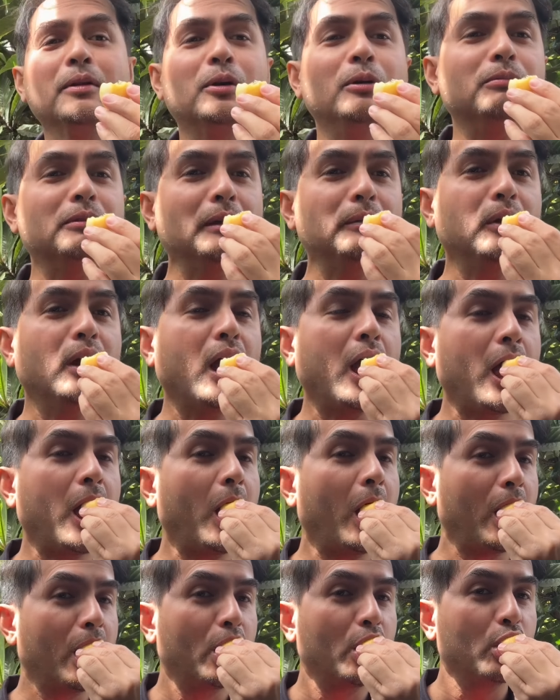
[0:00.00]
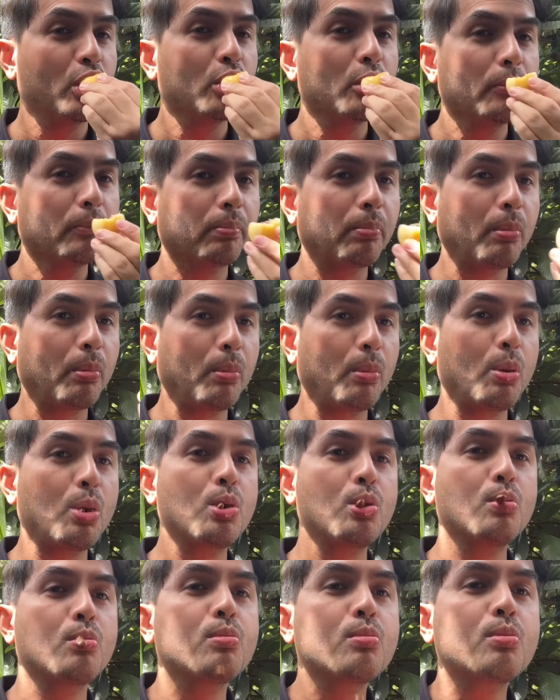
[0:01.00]
khủng khiếp luôn.
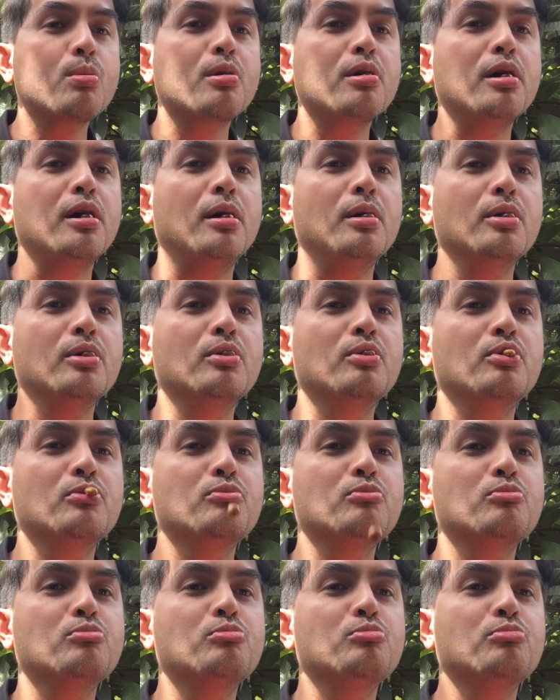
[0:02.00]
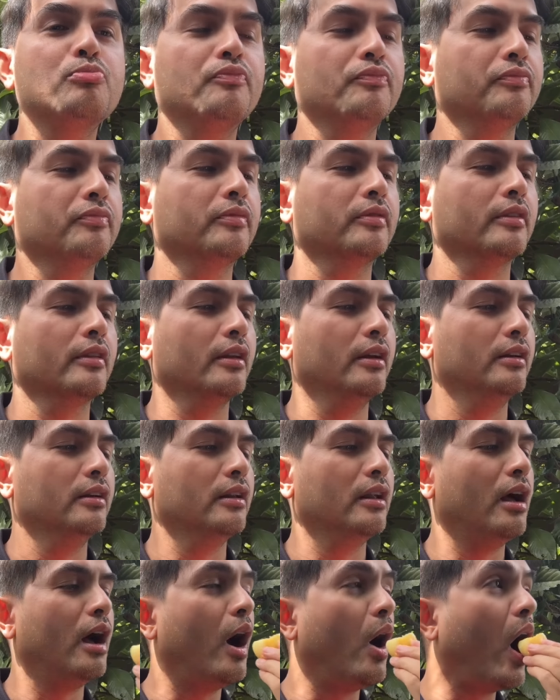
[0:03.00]
Ừ, hột
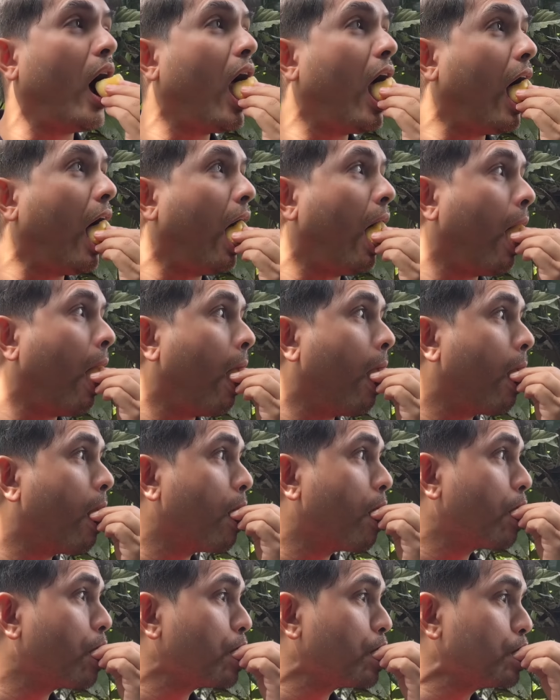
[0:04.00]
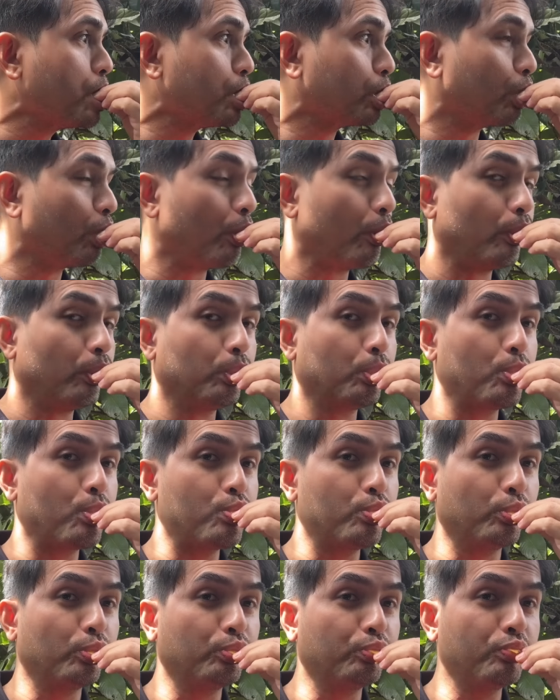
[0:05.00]
hột đó là hột.
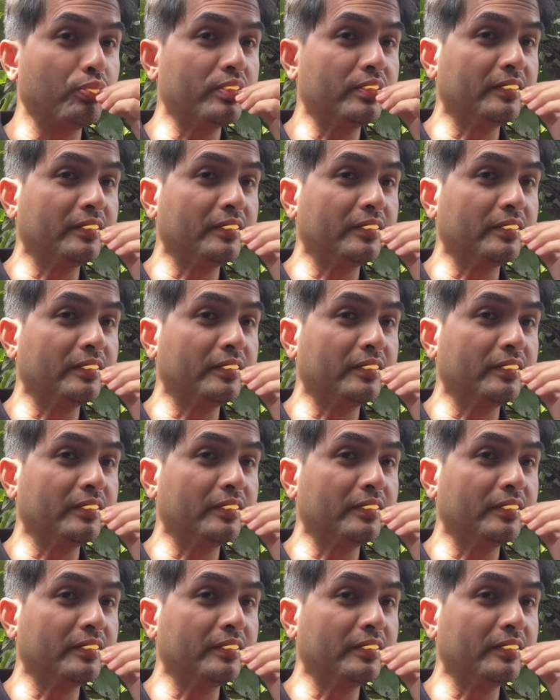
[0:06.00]
uhm.